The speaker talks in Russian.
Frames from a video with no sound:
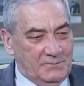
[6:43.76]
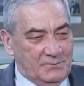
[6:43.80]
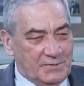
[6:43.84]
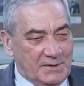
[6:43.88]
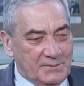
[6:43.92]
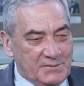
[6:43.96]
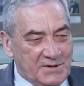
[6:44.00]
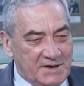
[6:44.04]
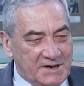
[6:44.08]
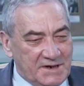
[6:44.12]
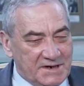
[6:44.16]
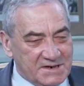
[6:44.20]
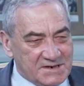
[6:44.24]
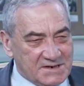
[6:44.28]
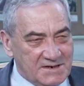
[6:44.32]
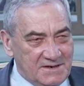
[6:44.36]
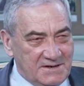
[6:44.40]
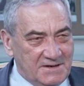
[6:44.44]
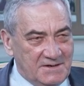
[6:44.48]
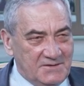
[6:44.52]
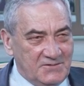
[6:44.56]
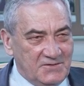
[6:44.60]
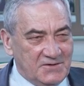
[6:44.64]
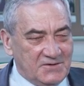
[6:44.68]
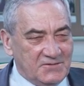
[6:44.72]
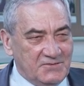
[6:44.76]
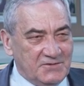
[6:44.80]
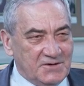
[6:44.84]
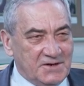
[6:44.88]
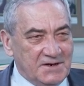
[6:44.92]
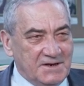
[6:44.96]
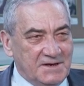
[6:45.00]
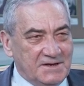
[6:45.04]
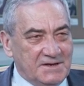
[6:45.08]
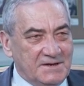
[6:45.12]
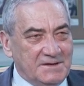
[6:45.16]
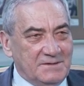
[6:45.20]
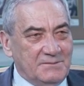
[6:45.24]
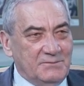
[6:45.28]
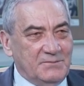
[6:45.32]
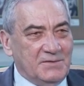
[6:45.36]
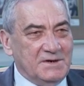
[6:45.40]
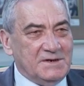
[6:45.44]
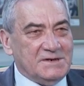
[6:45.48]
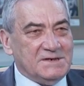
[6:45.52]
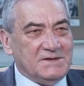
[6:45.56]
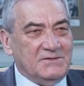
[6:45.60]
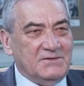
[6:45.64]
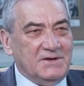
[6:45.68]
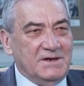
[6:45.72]
побережья Ледовитого океана
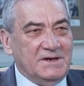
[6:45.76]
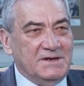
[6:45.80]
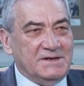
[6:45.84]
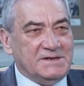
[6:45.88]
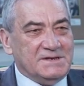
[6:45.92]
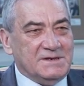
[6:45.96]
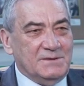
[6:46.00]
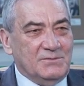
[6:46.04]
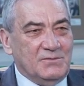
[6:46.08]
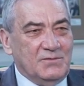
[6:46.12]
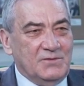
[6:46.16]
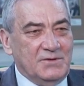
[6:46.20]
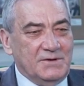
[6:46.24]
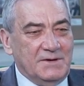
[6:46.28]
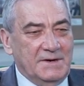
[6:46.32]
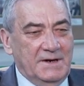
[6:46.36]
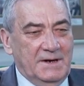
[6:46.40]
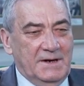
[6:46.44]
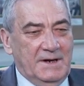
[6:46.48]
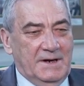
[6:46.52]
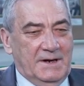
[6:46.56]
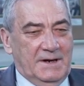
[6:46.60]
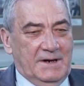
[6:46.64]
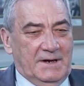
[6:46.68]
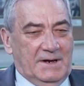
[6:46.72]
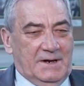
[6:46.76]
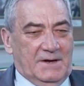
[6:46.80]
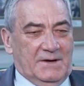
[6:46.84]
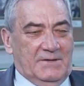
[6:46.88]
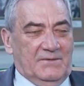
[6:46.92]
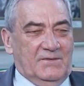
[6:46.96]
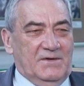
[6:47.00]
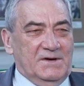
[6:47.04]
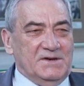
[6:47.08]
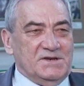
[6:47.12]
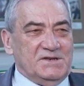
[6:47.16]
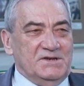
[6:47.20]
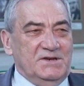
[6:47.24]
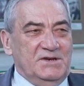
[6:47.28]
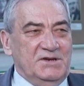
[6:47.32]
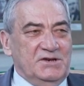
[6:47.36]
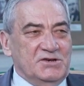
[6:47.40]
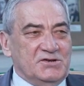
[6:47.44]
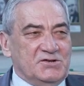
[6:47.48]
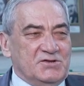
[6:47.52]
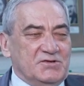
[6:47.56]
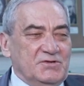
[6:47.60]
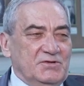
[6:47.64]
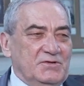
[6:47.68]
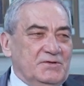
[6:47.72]
представляет собой
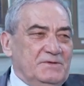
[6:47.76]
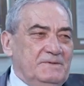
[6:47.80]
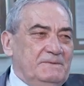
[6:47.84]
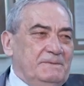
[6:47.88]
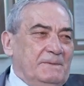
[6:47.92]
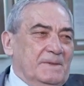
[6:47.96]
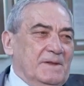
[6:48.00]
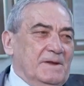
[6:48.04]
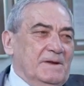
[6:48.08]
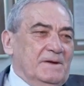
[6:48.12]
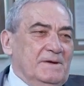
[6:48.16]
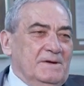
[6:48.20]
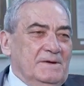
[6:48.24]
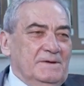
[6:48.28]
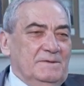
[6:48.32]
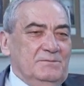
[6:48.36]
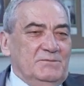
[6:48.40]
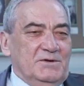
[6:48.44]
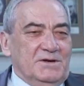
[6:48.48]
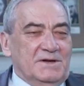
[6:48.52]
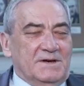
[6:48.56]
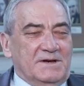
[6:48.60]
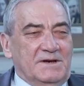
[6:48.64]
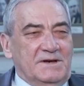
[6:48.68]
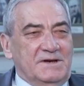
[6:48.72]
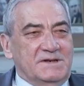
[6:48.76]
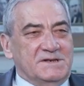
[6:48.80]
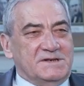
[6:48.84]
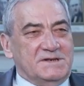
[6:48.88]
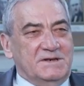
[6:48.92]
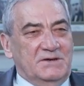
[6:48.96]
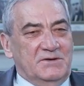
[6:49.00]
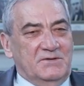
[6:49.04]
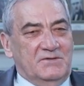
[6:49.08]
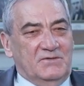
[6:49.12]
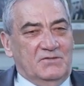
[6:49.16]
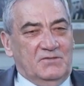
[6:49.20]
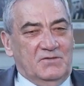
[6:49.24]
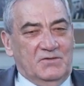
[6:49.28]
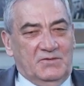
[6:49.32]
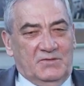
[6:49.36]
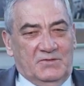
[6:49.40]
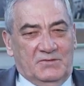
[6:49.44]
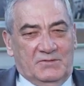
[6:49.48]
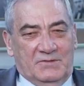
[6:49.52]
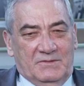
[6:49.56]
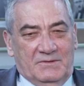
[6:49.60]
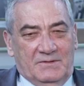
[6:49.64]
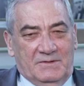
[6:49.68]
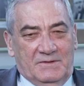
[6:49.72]
важнейшую э,
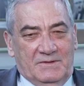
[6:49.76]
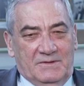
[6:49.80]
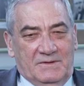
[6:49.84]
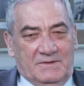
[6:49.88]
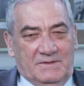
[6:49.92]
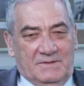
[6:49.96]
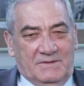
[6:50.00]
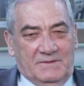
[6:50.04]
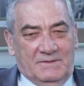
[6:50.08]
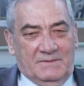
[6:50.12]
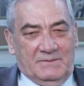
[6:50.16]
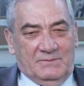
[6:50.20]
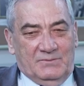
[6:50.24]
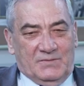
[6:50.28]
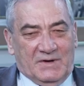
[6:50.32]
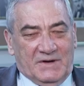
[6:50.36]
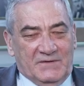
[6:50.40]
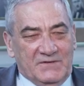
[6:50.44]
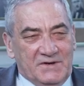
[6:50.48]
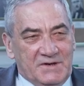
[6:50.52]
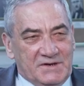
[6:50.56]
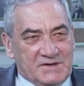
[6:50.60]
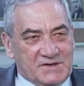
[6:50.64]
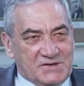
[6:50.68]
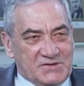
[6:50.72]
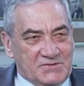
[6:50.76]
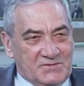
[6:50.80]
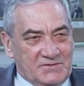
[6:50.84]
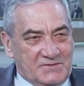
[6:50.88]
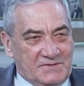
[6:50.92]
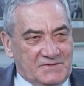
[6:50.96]
минерально-сырьевую э, провинцию